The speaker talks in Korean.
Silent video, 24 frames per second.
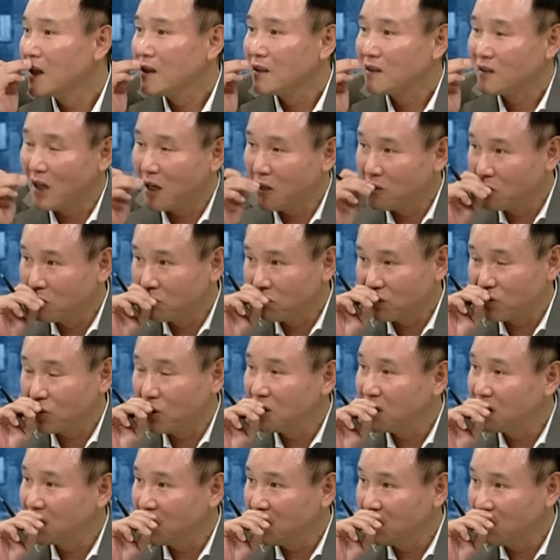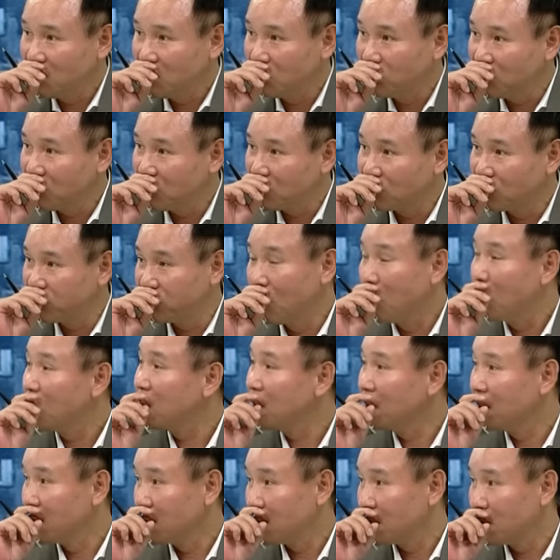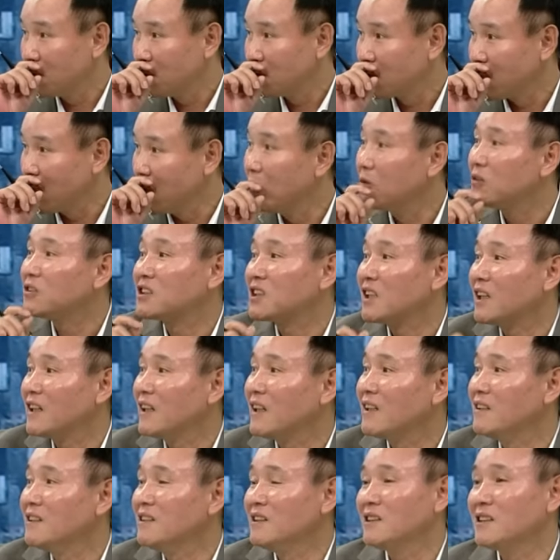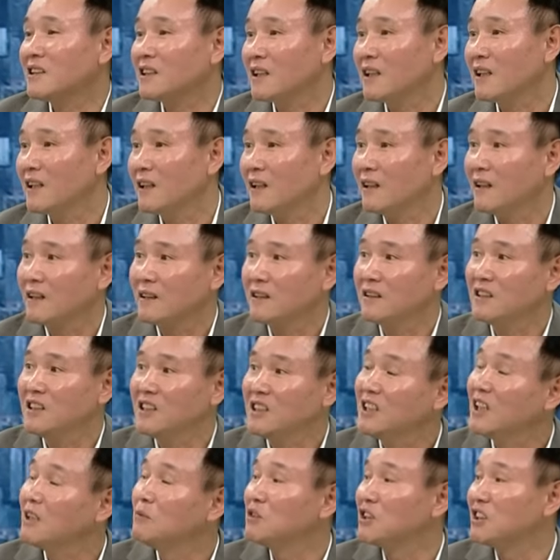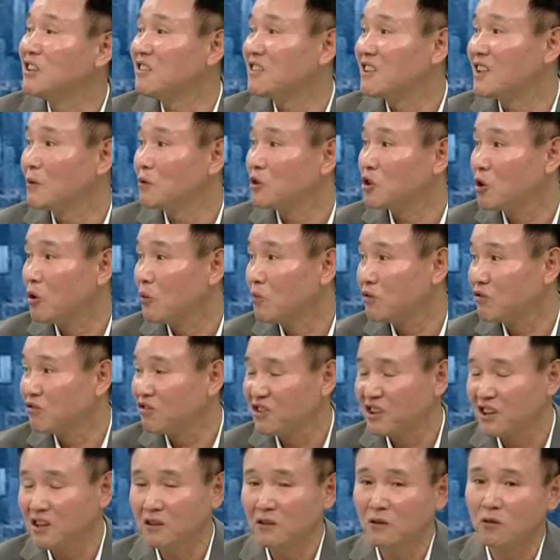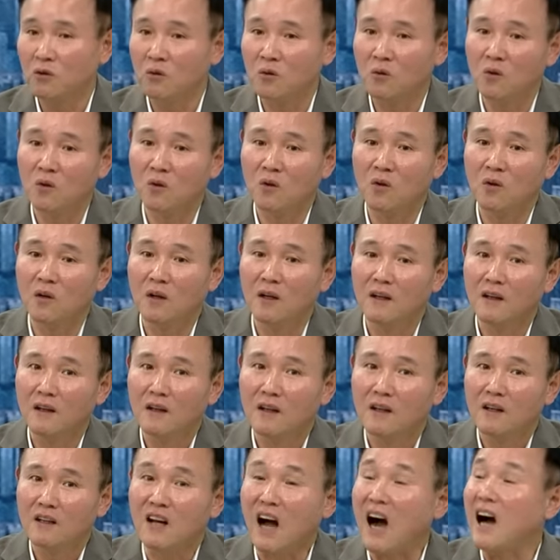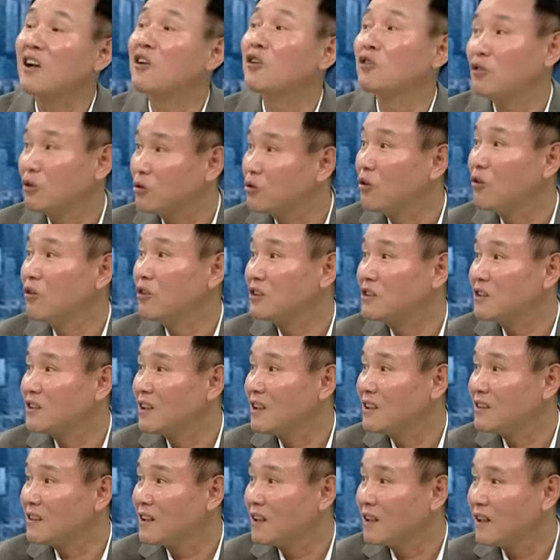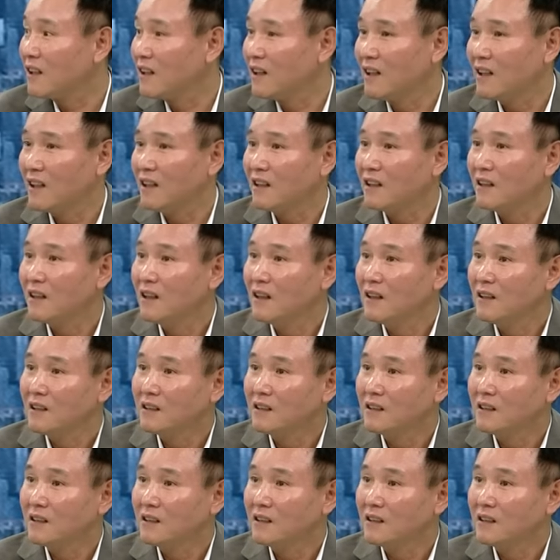내년부터 이제 EV90인가요? 대형차에 네, 네, 이제 그쵸. 그 EM 시스템이 처음으로 음. 쓰이는 거고 그러니까 아껴뒀던 것들 갖다가 음.